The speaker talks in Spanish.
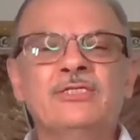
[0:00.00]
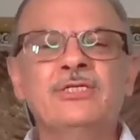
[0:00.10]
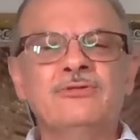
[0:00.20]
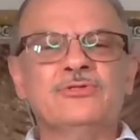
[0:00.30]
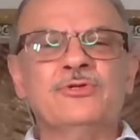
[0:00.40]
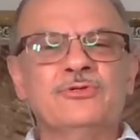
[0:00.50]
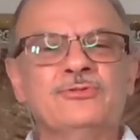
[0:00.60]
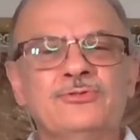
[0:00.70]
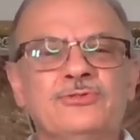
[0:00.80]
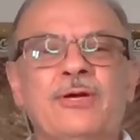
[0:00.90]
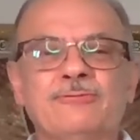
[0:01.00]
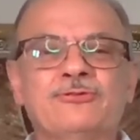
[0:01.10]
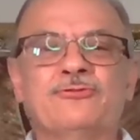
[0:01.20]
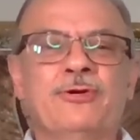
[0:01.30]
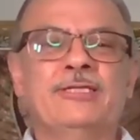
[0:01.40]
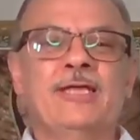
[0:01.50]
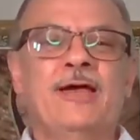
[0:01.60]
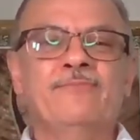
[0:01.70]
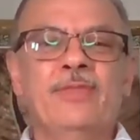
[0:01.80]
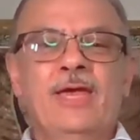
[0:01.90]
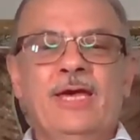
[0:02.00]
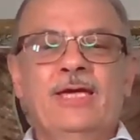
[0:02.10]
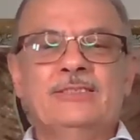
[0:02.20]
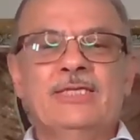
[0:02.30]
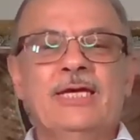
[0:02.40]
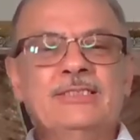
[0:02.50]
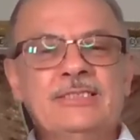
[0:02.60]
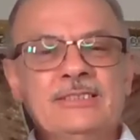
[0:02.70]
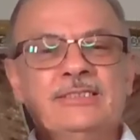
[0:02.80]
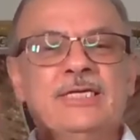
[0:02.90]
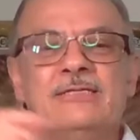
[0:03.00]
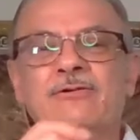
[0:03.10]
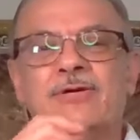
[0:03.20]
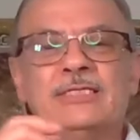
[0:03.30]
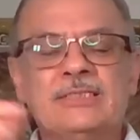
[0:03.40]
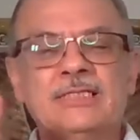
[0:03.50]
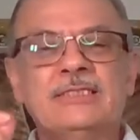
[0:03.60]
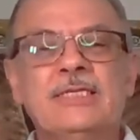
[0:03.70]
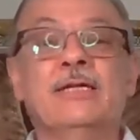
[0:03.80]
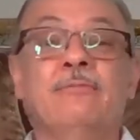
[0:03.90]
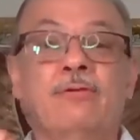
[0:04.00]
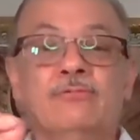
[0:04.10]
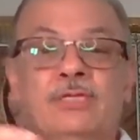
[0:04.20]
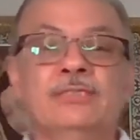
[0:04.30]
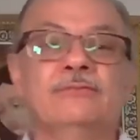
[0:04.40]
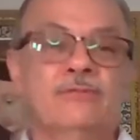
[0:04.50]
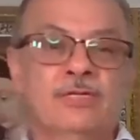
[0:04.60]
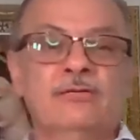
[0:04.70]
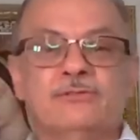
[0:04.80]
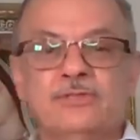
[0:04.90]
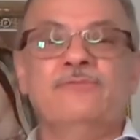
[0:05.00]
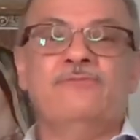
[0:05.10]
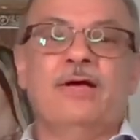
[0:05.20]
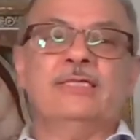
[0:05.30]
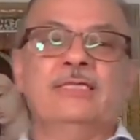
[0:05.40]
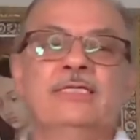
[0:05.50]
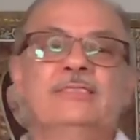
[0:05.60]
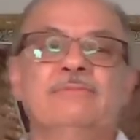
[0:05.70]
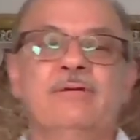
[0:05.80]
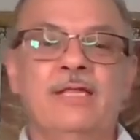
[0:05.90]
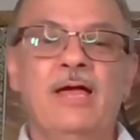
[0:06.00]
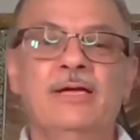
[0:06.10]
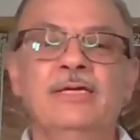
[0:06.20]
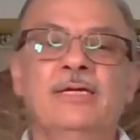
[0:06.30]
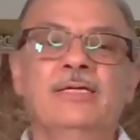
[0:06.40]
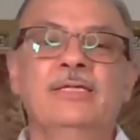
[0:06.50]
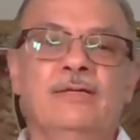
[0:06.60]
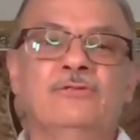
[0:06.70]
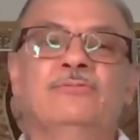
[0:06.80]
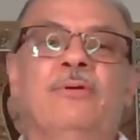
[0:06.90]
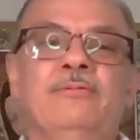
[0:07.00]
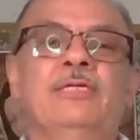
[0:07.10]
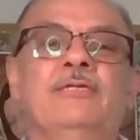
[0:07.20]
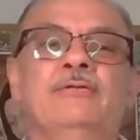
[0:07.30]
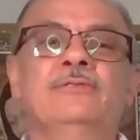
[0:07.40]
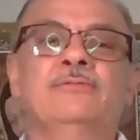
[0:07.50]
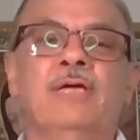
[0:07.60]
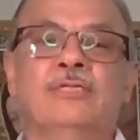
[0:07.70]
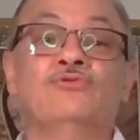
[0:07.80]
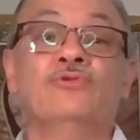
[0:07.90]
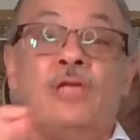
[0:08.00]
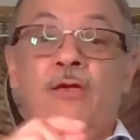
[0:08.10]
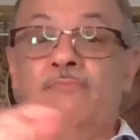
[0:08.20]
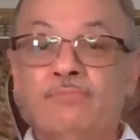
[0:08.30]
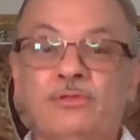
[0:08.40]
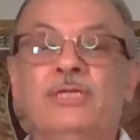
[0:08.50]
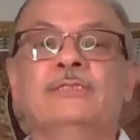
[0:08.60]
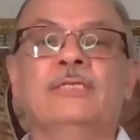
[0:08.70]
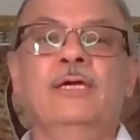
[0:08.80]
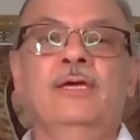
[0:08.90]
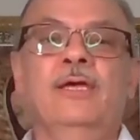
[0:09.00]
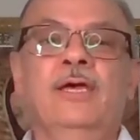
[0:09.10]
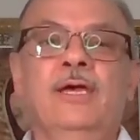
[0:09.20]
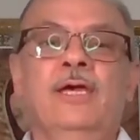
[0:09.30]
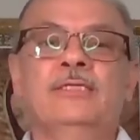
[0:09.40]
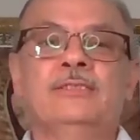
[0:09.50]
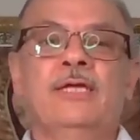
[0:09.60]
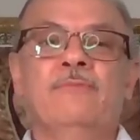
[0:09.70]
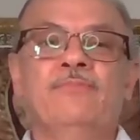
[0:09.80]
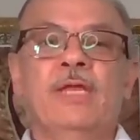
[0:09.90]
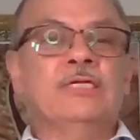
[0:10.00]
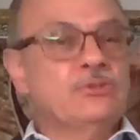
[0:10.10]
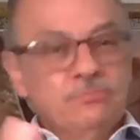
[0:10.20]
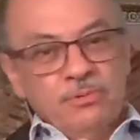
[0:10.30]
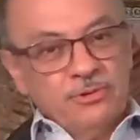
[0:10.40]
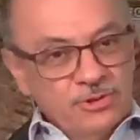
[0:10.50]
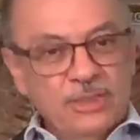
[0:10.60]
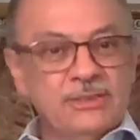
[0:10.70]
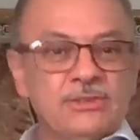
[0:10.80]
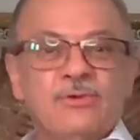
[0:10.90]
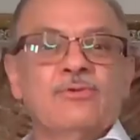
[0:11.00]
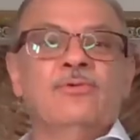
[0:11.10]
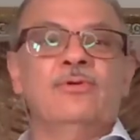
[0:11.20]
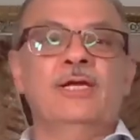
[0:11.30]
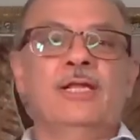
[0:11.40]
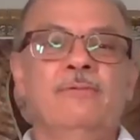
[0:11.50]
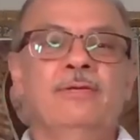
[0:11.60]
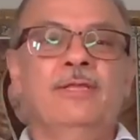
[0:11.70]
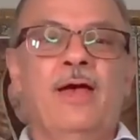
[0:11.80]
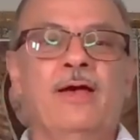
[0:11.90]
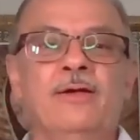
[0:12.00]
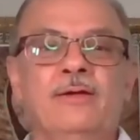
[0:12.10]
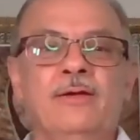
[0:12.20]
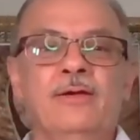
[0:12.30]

si nosotros nos damos cuenta, este, este signo que se hace en el bautismo de los infantes, ¿verdad? De los bebitos, a su tiempo dice, este, es un proceso en la vida.